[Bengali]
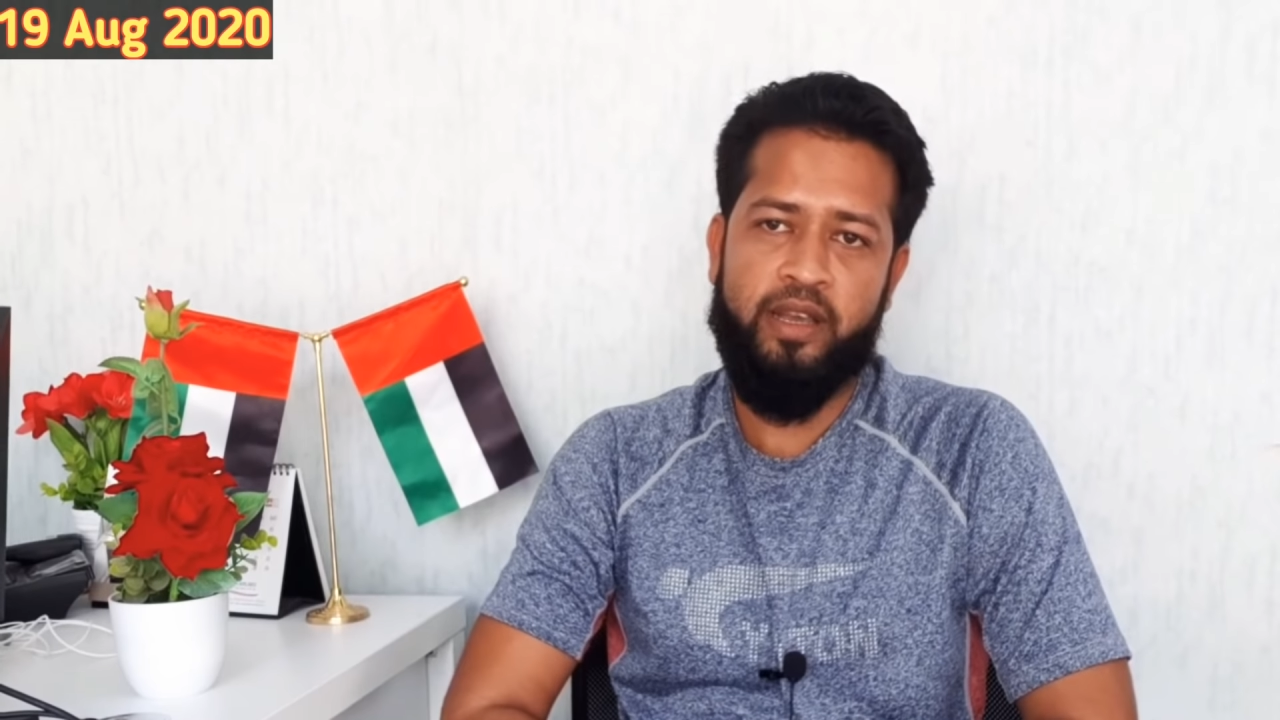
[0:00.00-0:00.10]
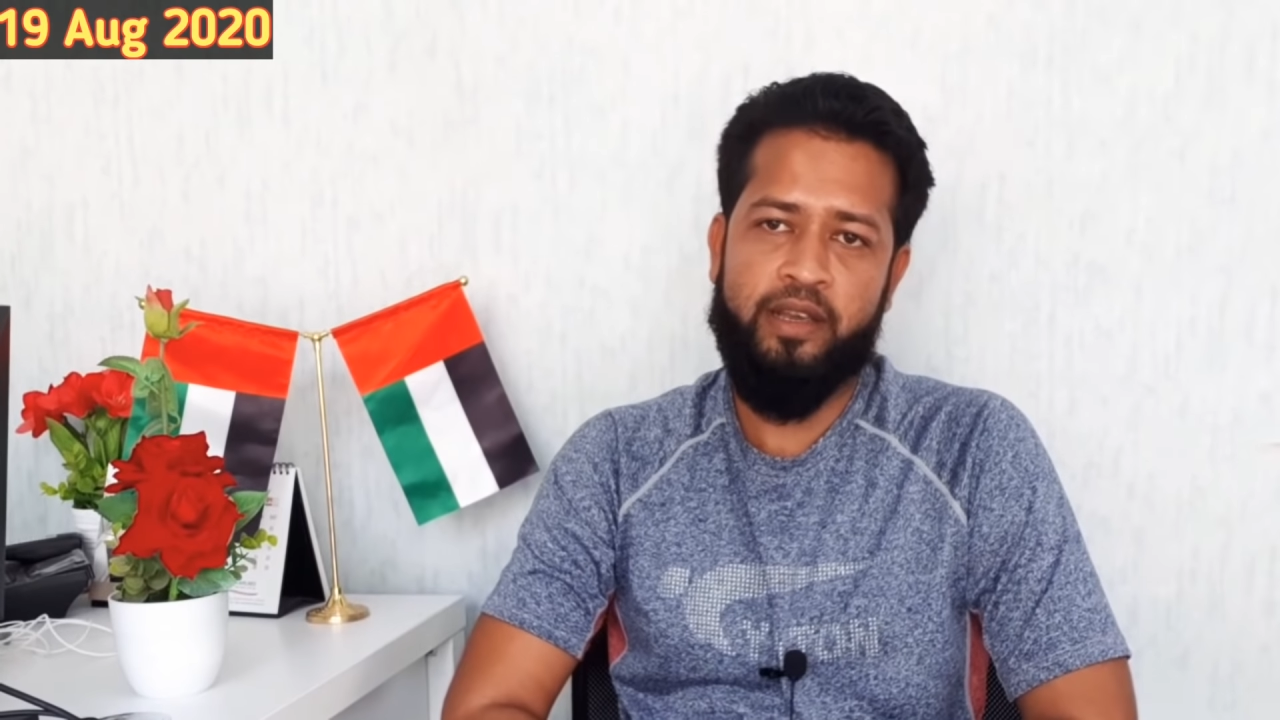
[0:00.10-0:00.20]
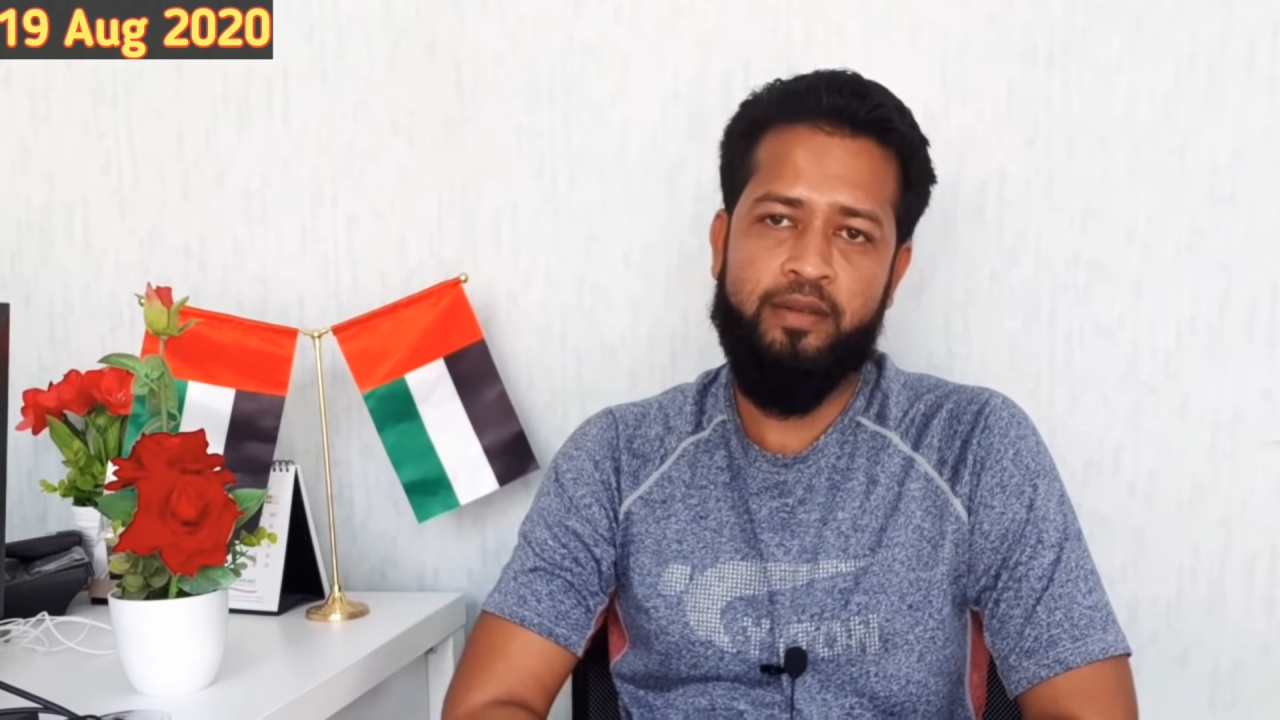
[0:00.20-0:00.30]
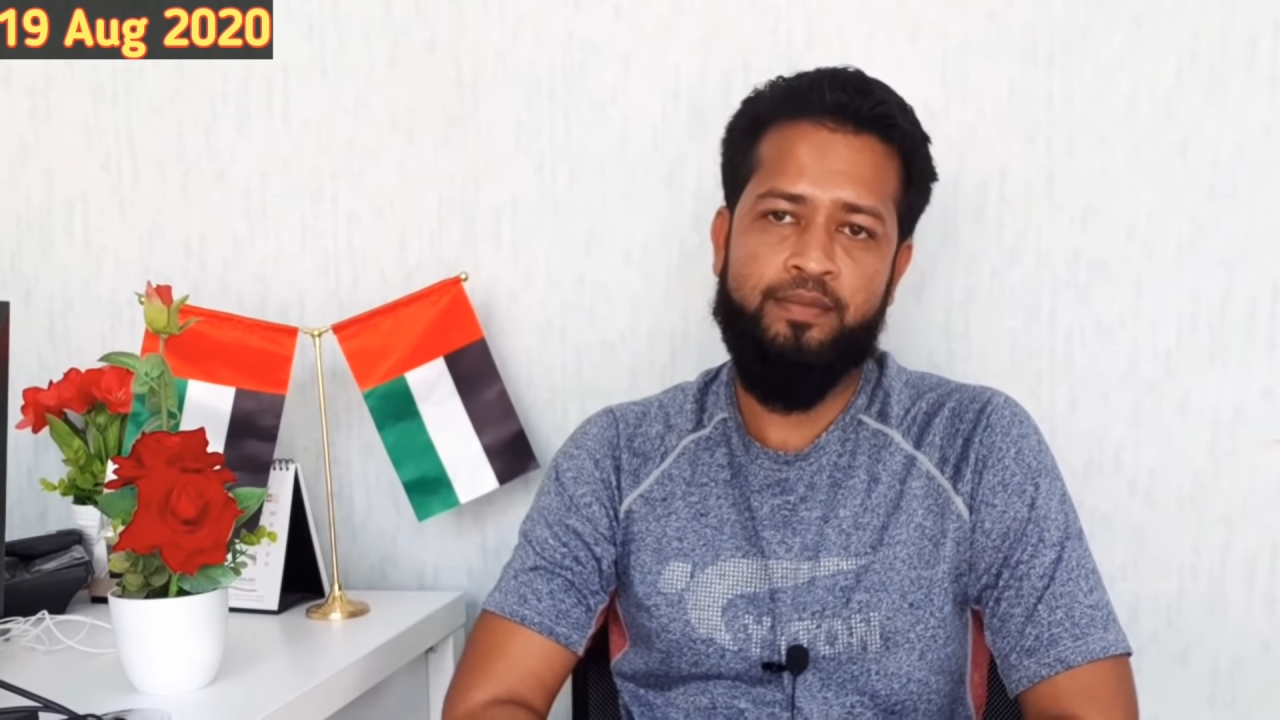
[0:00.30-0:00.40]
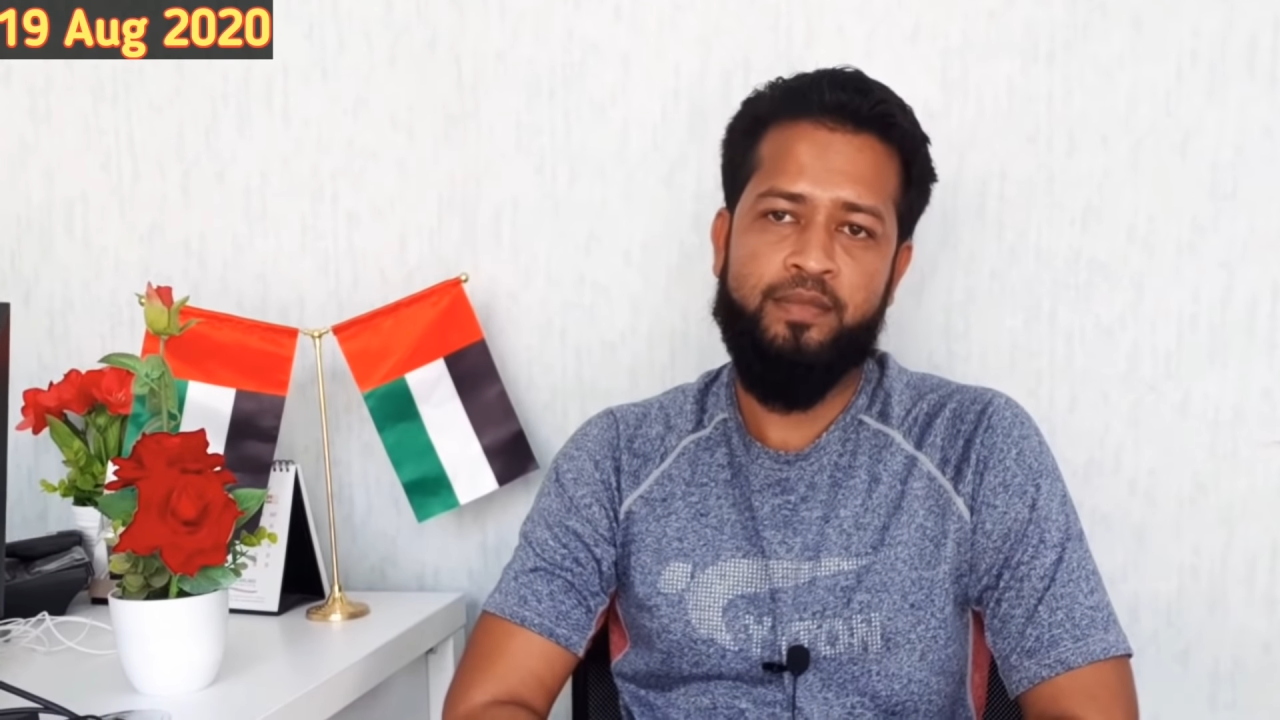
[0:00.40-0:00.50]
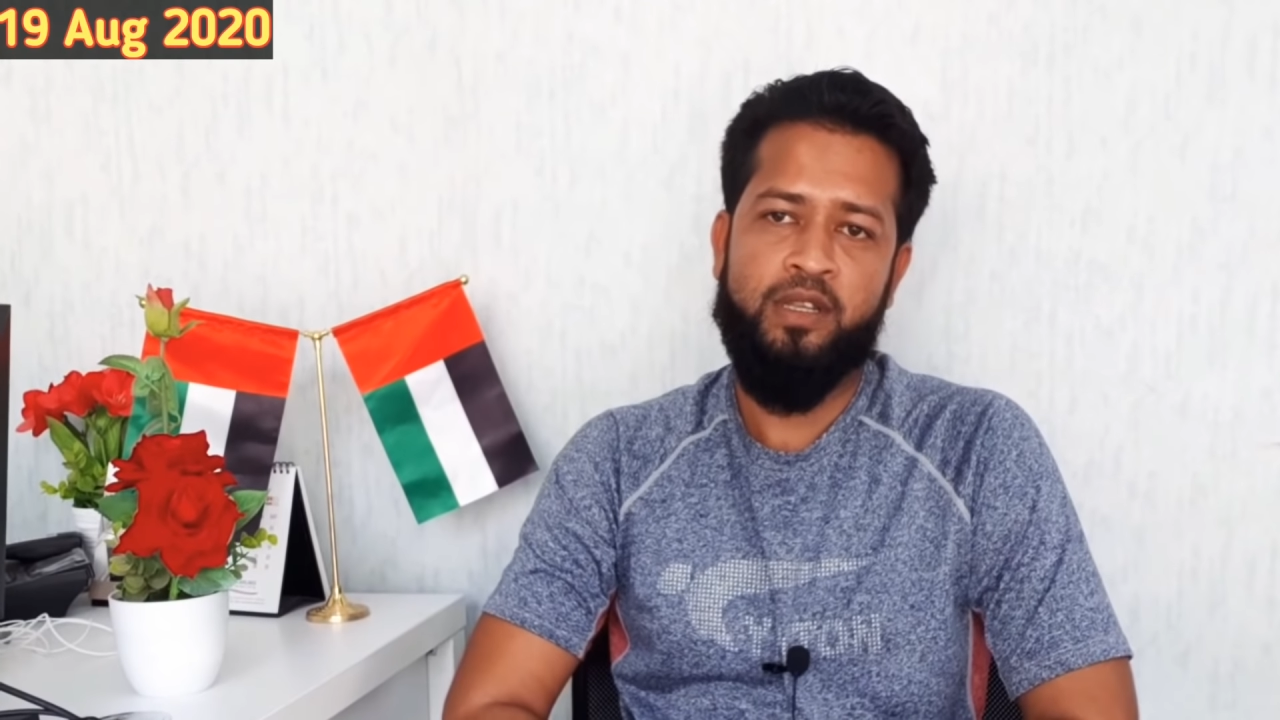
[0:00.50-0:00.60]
থাকে